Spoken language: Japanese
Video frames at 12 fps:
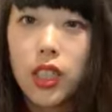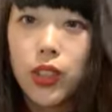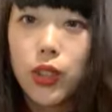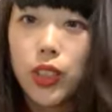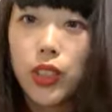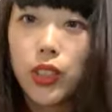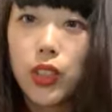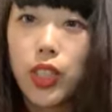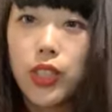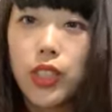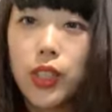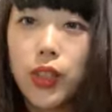土着ゃそ
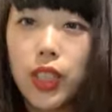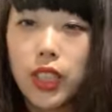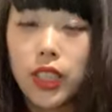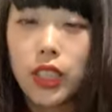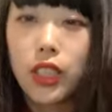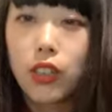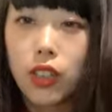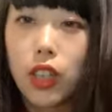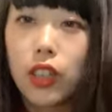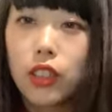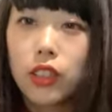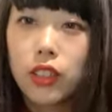暑いわけじゃないのか